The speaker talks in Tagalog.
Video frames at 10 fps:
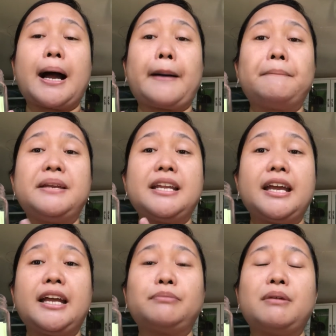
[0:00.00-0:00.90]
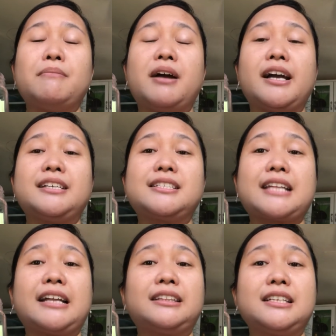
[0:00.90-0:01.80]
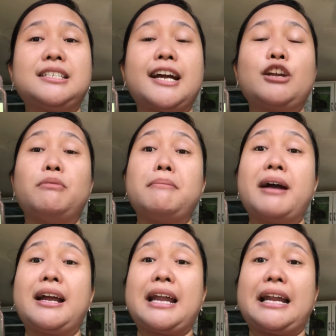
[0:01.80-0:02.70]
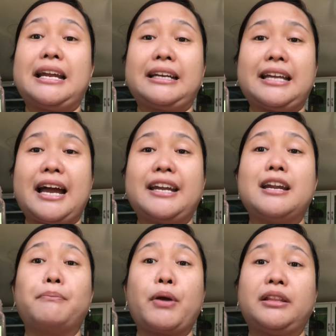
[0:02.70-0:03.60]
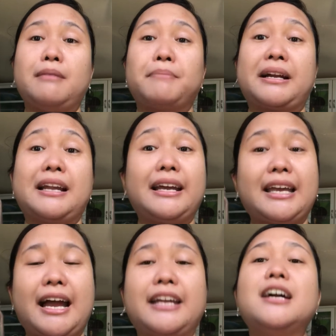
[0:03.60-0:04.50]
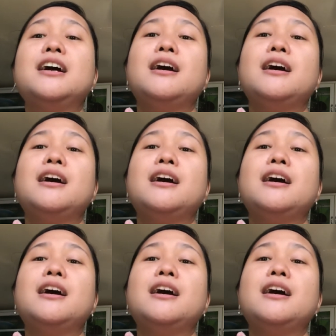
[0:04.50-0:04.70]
cabinet, may mga istante dyan o may mga lalagyan na, pwedeng paglagyan,